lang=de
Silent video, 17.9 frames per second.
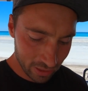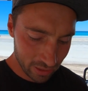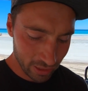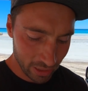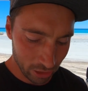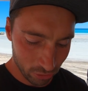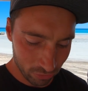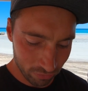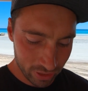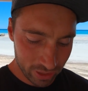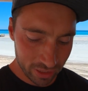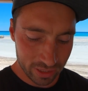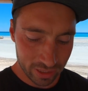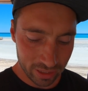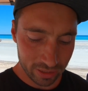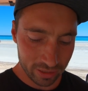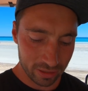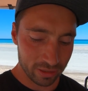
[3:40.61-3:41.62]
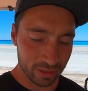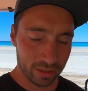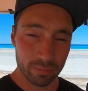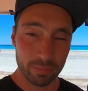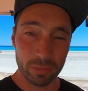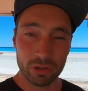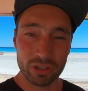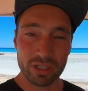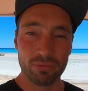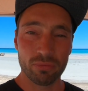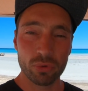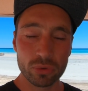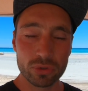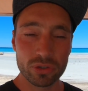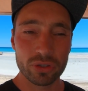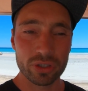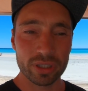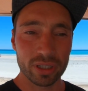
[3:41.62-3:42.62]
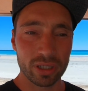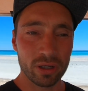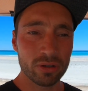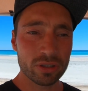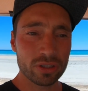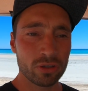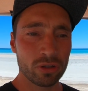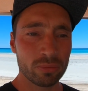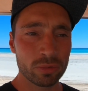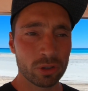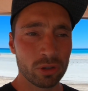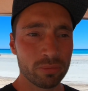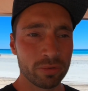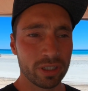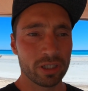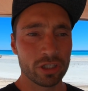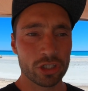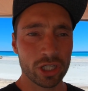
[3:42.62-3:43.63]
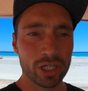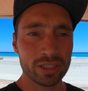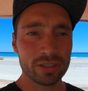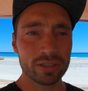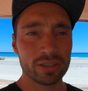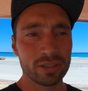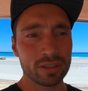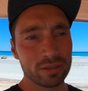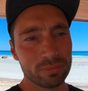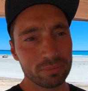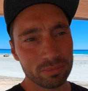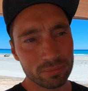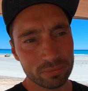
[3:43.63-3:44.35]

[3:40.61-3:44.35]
Ja, und wenn ihr dann ähm, aus dem Flugzeug rauskommt, kommt ihr an den Schalter,